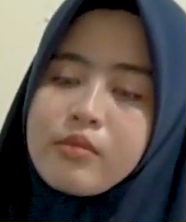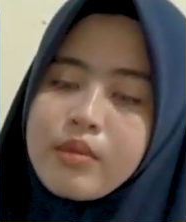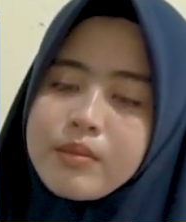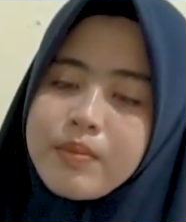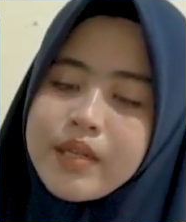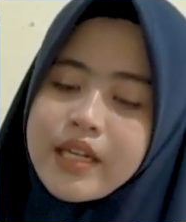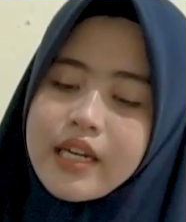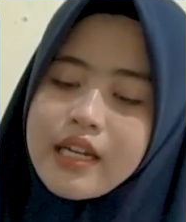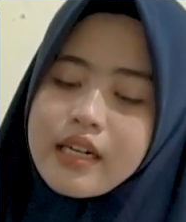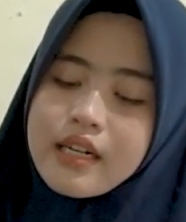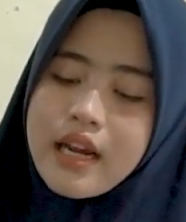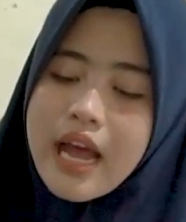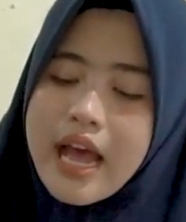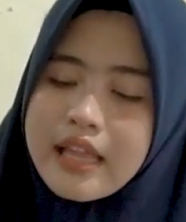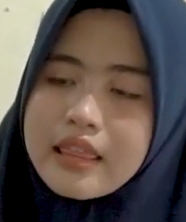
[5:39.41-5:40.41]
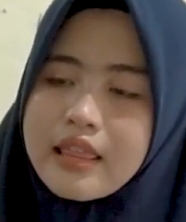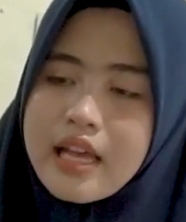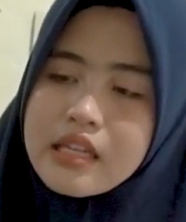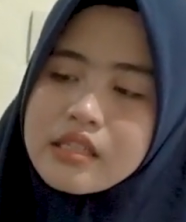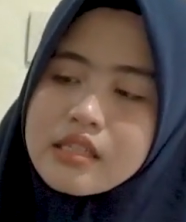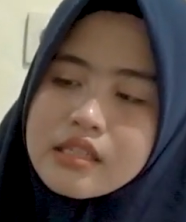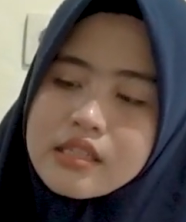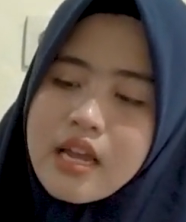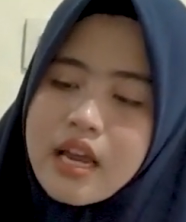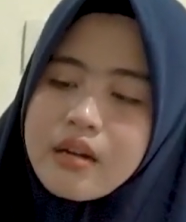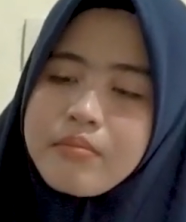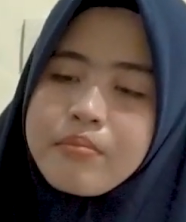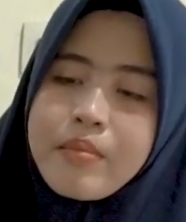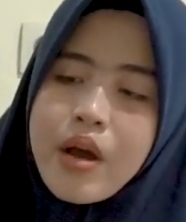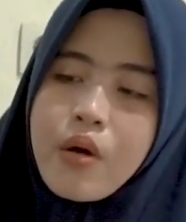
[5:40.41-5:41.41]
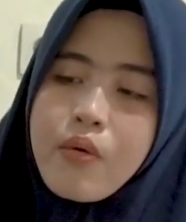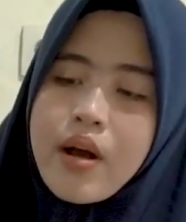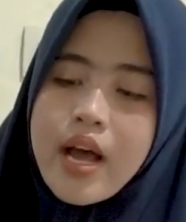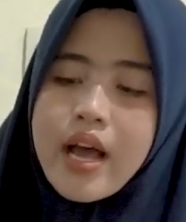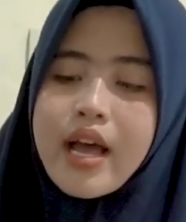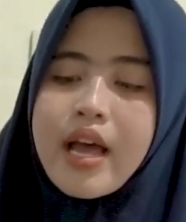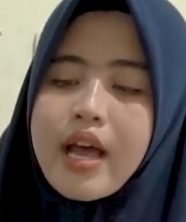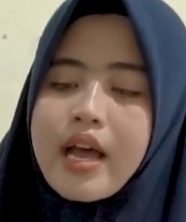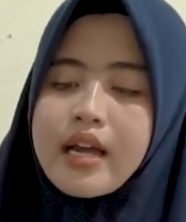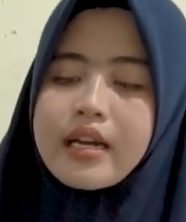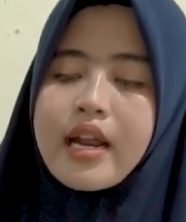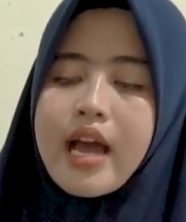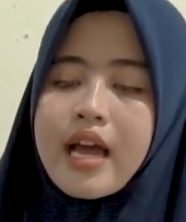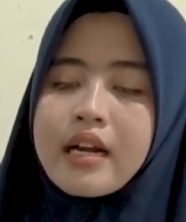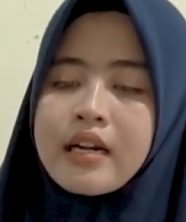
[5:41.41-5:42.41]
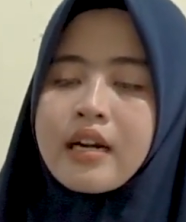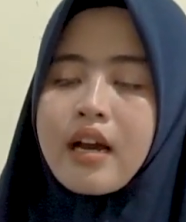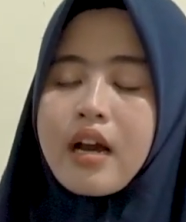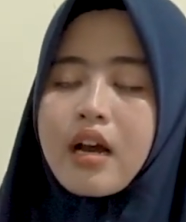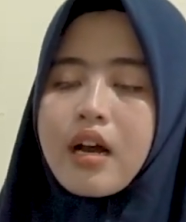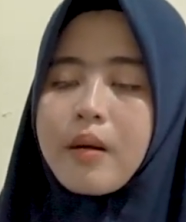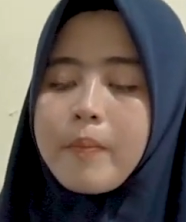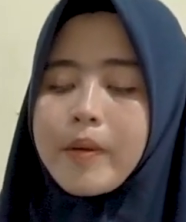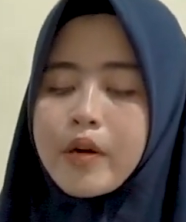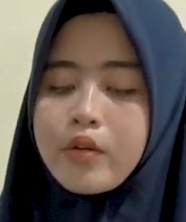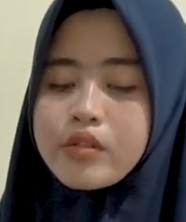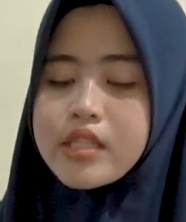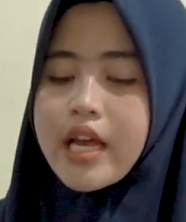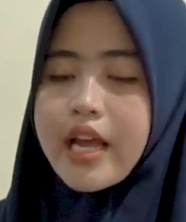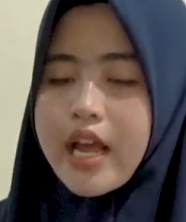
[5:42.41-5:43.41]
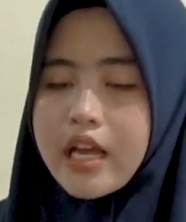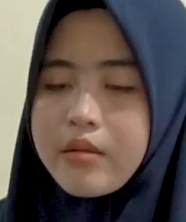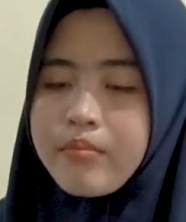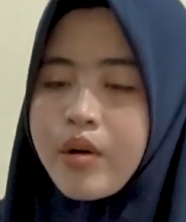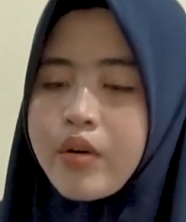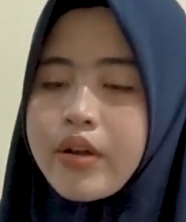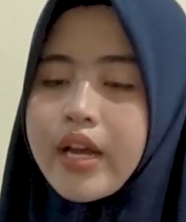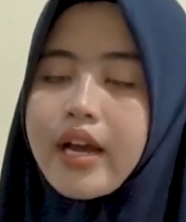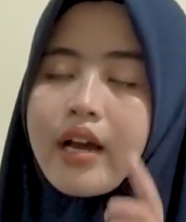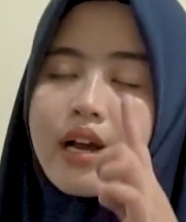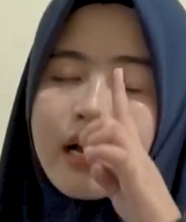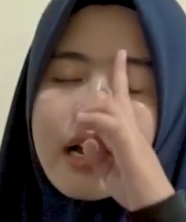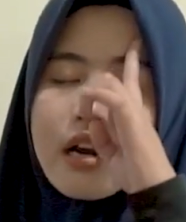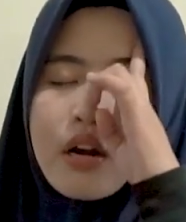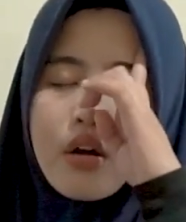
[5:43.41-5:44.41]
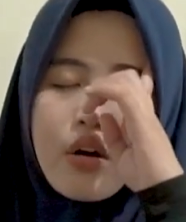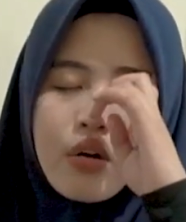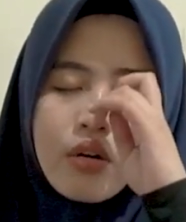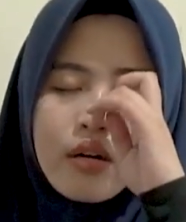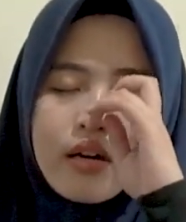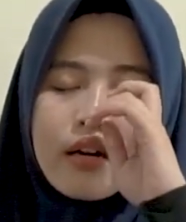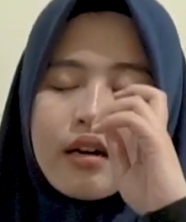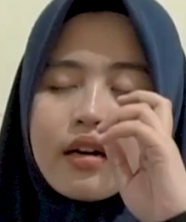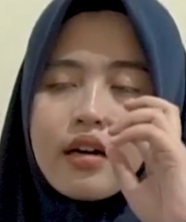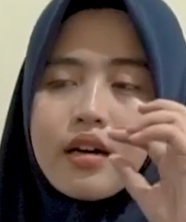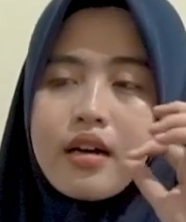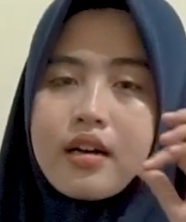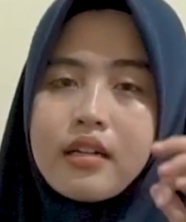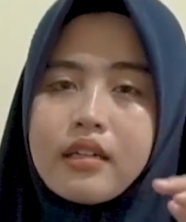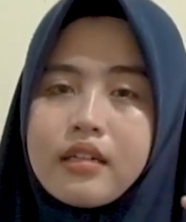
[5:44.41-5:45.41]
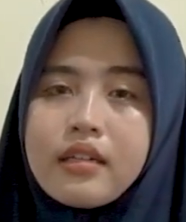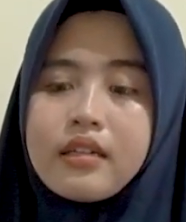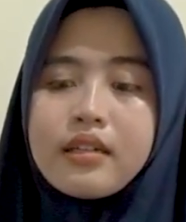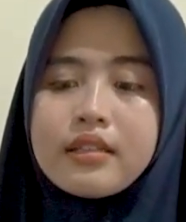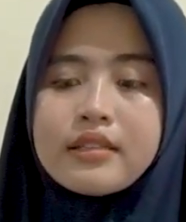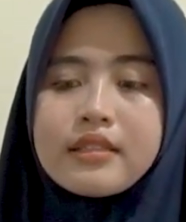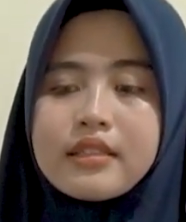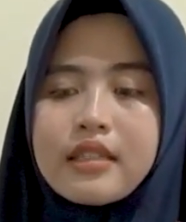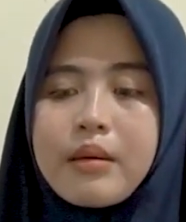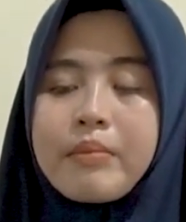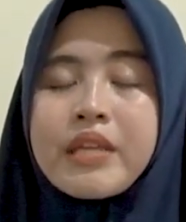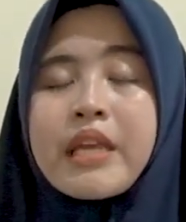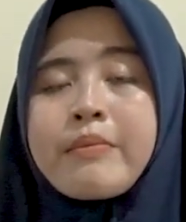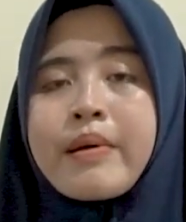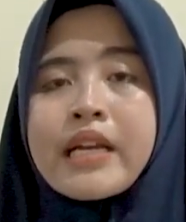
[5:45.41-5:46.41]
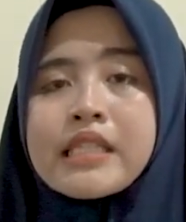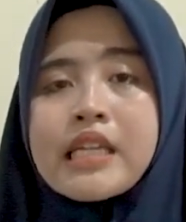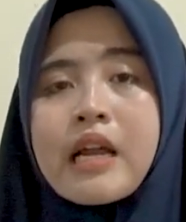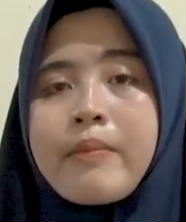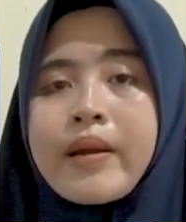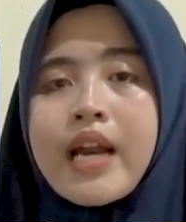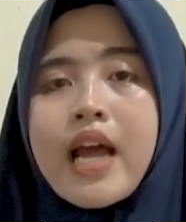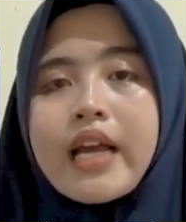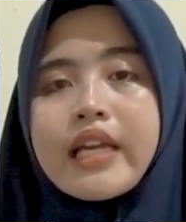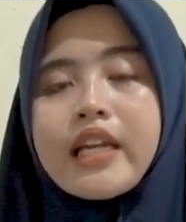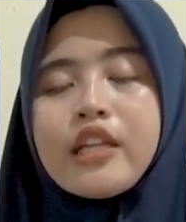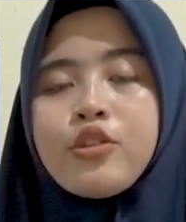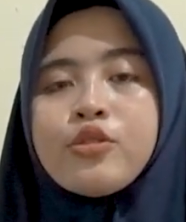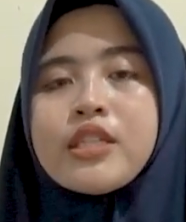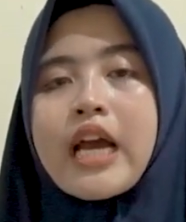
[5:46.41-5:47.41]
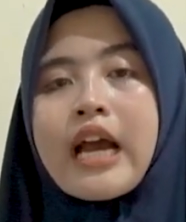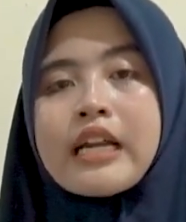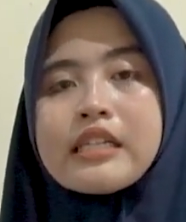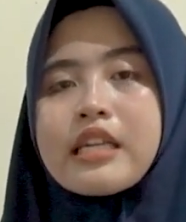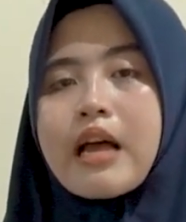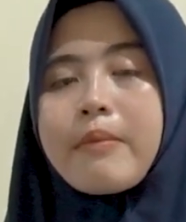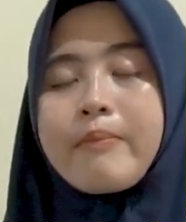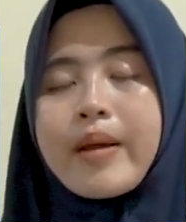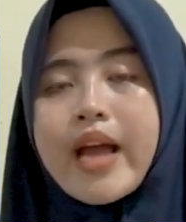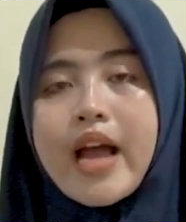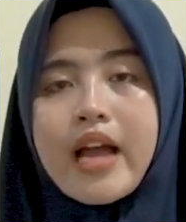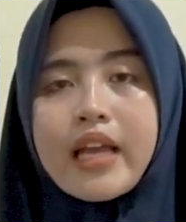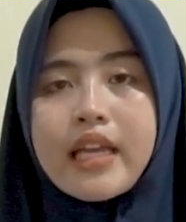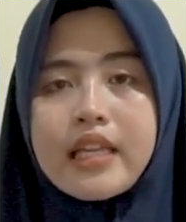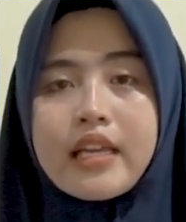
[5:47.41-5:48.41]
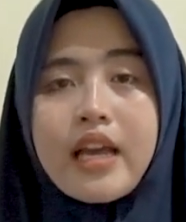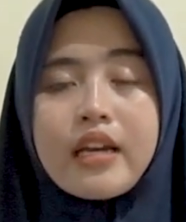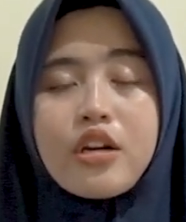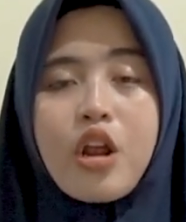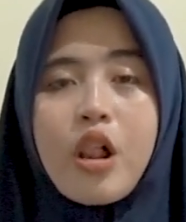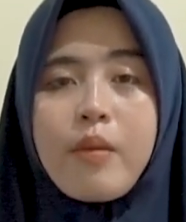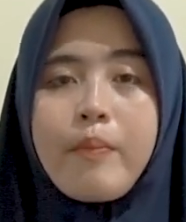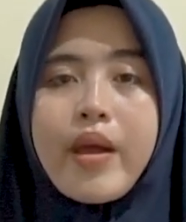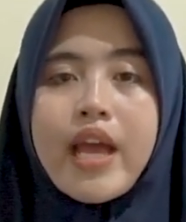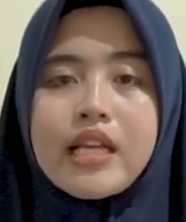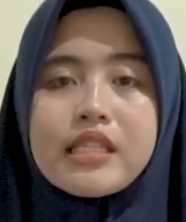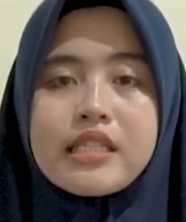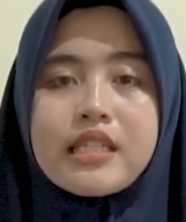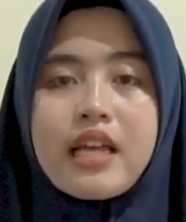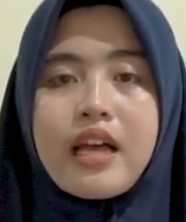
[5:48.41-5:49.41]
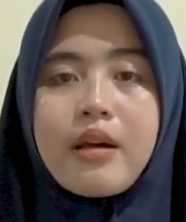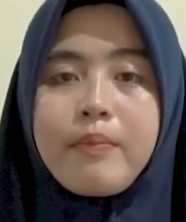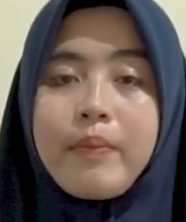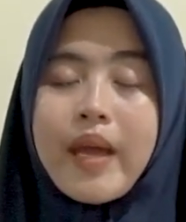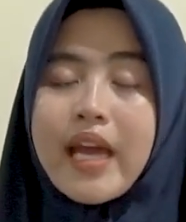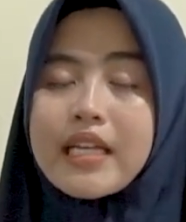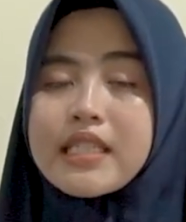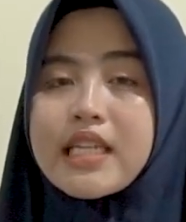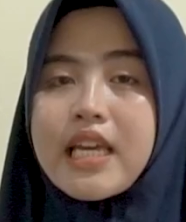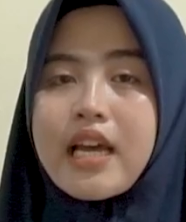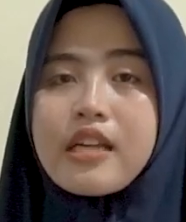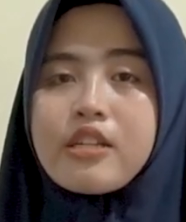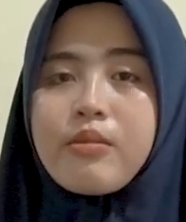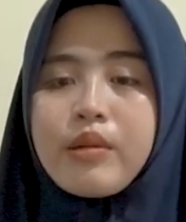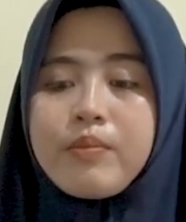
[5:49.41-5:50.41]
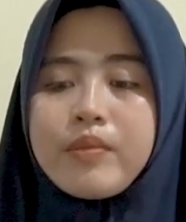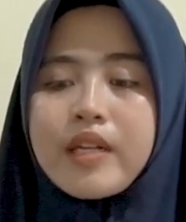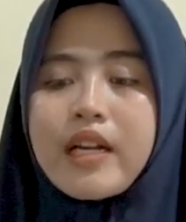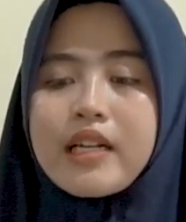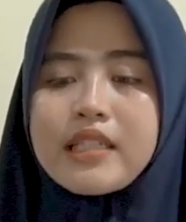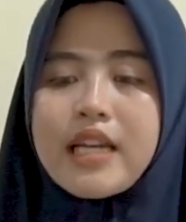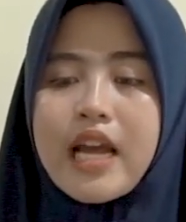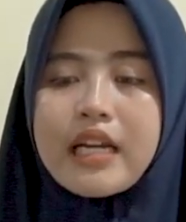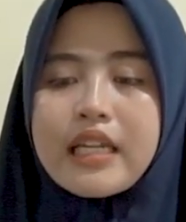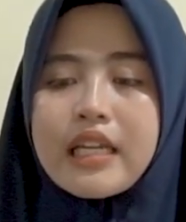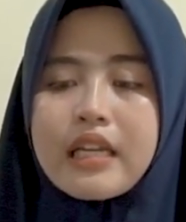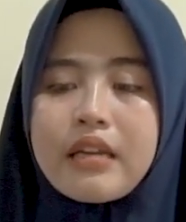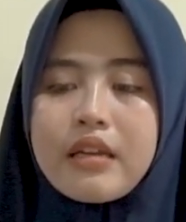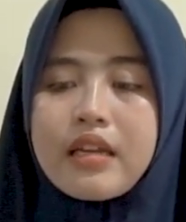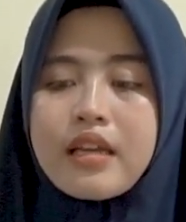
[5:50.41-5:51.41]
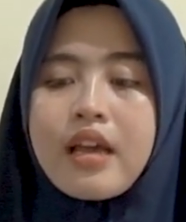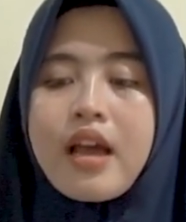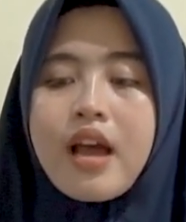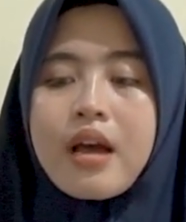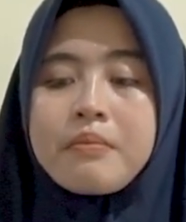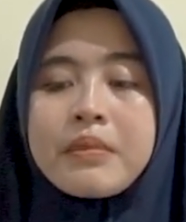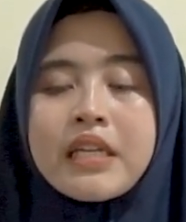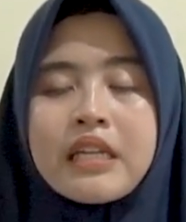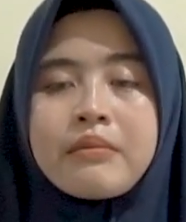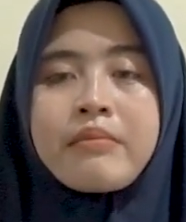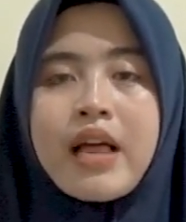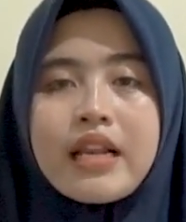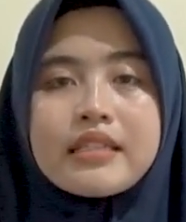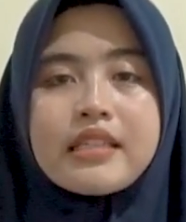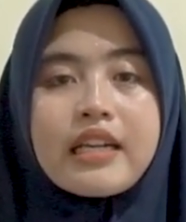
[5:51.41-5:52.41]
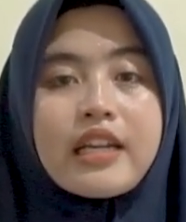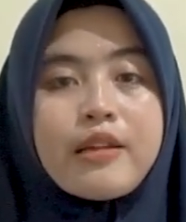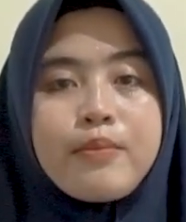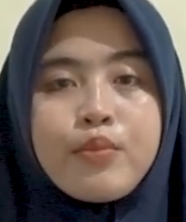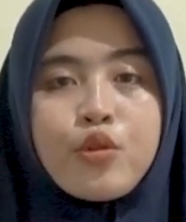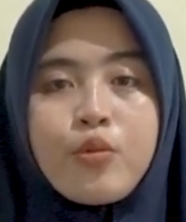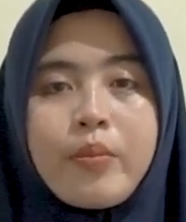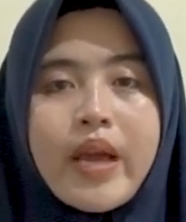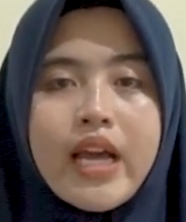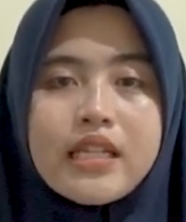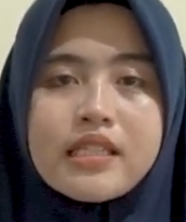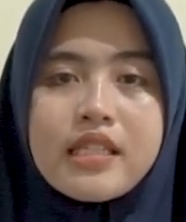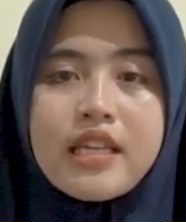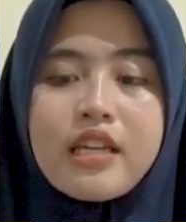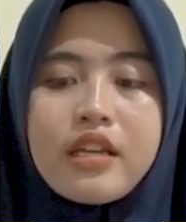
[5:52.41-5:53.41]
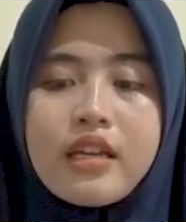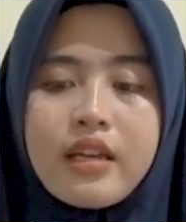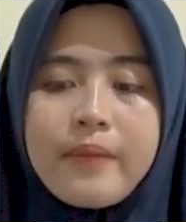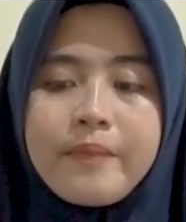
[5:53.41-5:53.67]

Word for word: sobat pediler atas dan bawah. Dan uh, perlu saya himbau ya kalau uh, menyimpan senapan angin itu jangan sampai anginnya 0 PS PSI ya sobat pediler. Jadi minimal 1000 PSI